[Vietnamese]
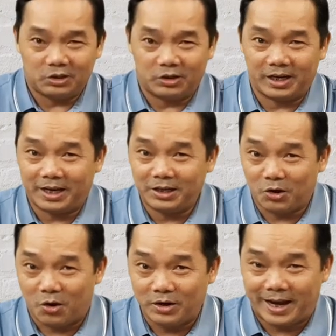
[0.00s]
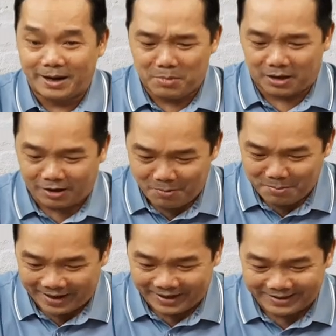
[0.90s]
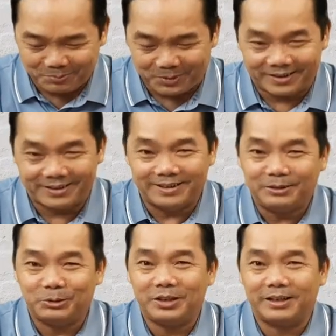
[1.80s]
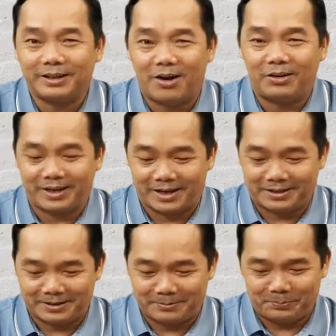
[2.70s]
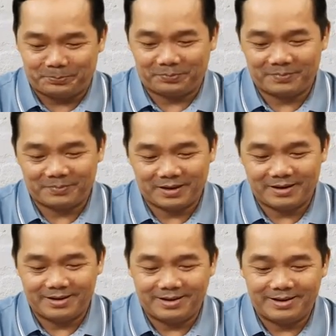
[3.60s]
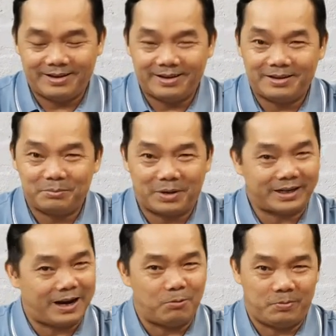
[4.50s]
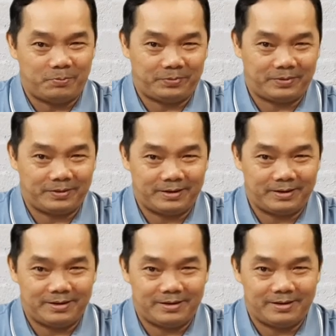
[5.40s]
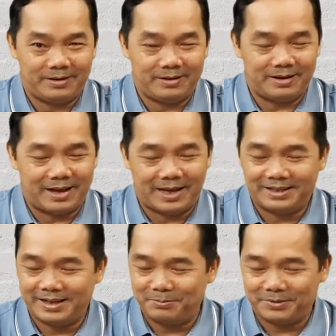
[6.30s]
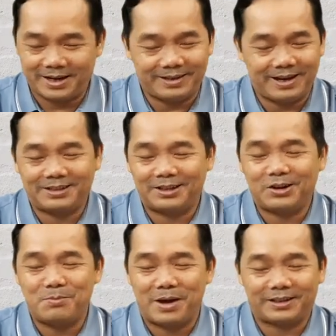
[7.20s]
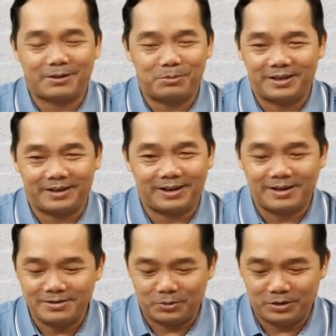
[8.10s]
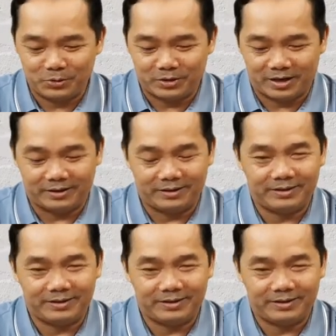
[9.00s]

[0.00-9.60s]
Cho nên hãy cố gắng mà có mặt ở trong tiệc cưới của chiên con nha anh chị em. Bằng không là anh chị em chắc chắn sẽ có mặt trong cái tiệc lớn của Đức Chúa Trời.